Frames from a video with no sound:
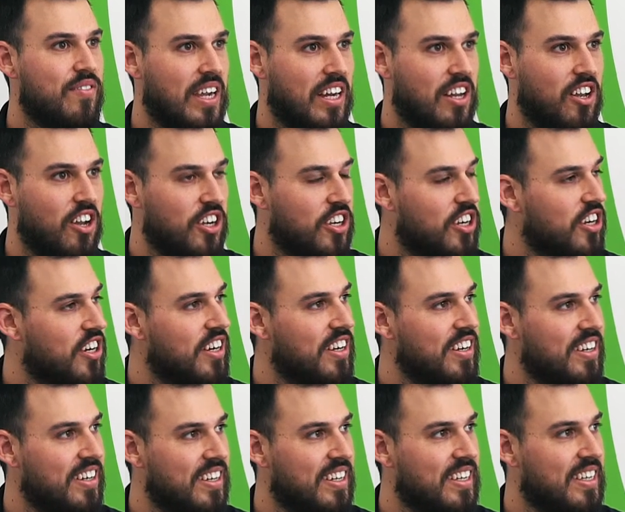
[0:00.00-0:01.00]
fait que le
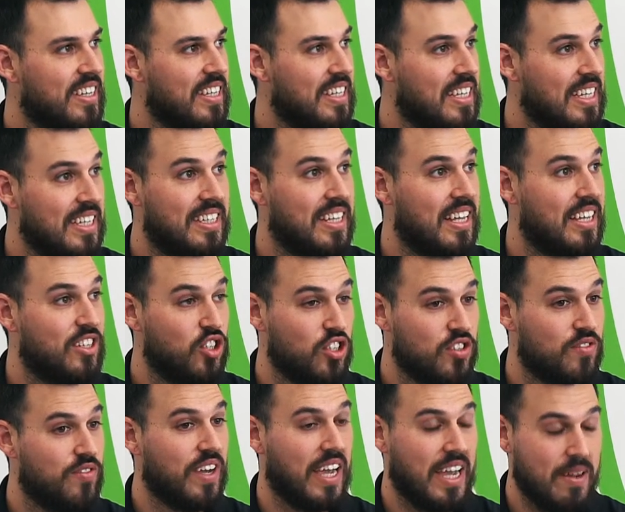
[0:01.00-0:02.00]
gars il était
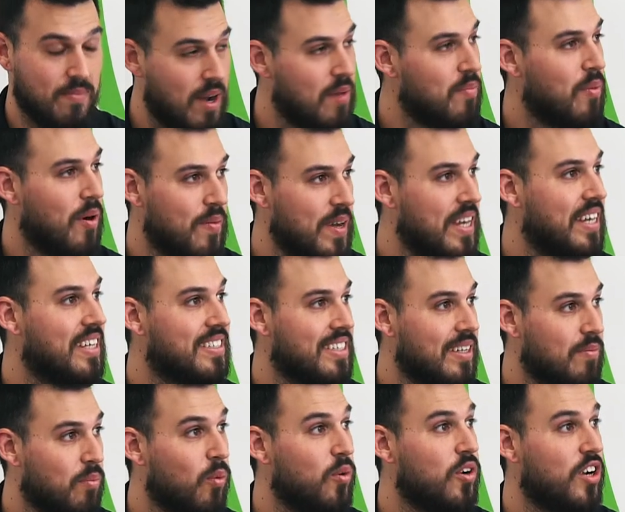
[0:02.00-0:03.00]
juste vraiment pas mal dans
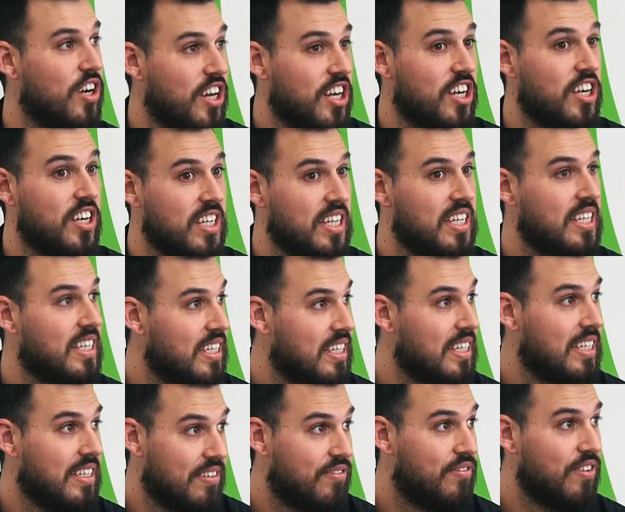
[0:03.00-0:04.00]
sa peau. Le gars, il,
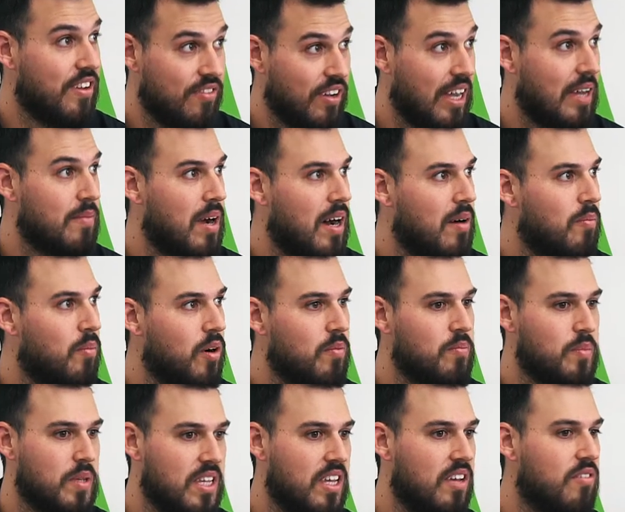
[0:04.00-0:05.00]
il file vraiment
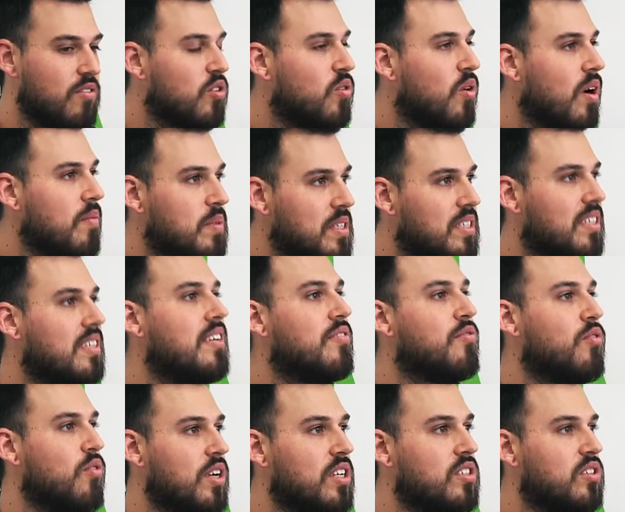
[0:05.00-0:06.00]
pas, puis il a vu quoi, puis il s'est
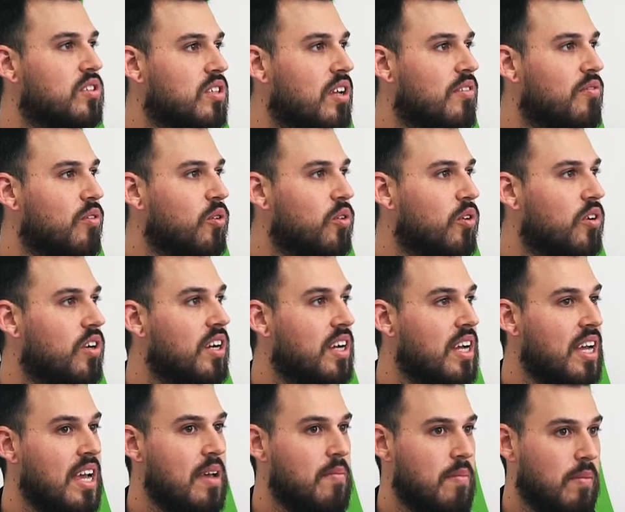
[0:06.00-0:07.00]
défoulé sur cette photo-là.
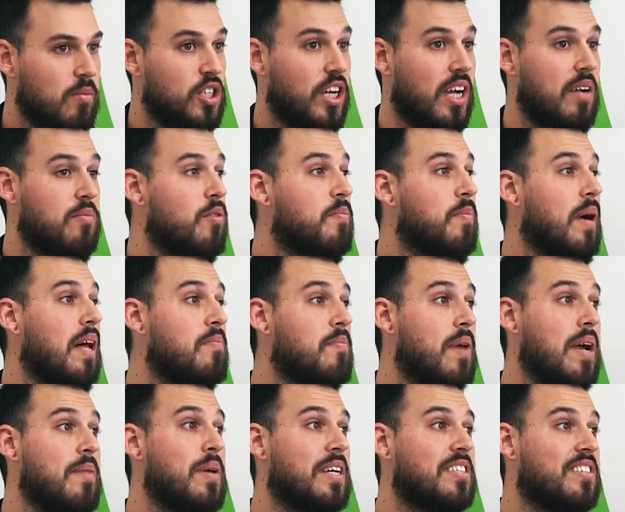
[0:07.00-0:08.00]
Moi, j'aurais pu le
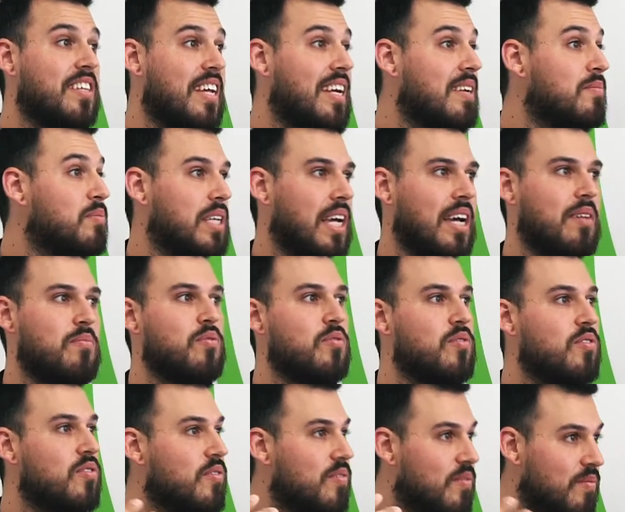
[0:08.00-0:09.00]
prendre bien personnel, puis ça aurait
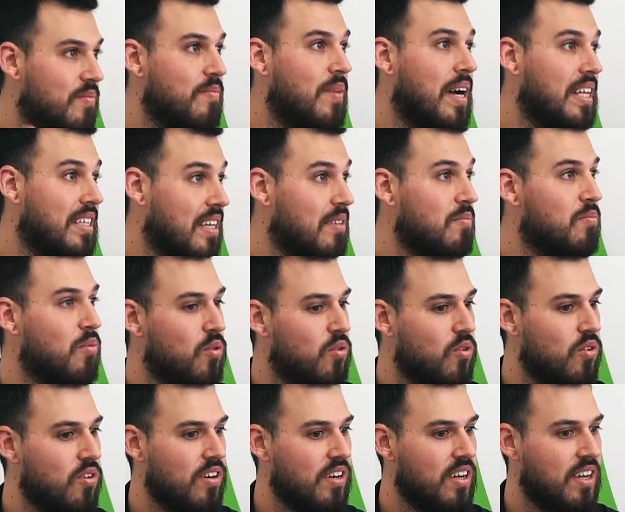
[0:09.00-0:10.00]
pu m'atteindre
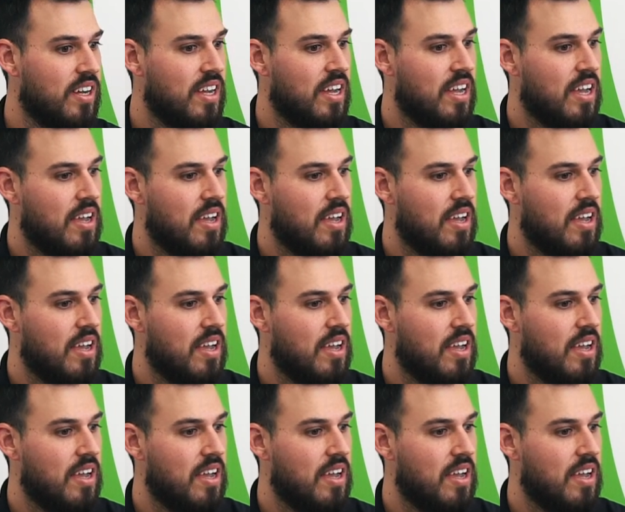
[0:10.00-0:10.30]
beaucoup.